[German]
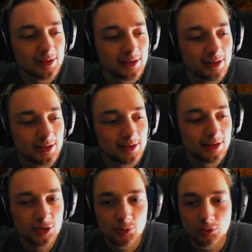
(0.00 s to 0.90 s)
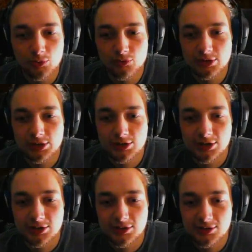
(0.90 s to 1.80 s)
Äh, ich beruflich
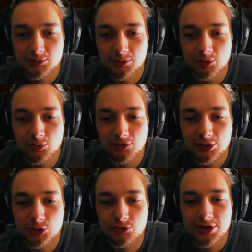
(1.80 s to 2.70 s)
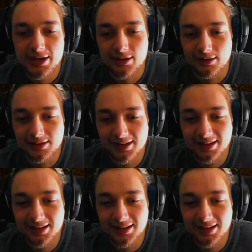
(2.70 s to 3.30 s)
nichts. Ich bin beruflich Student.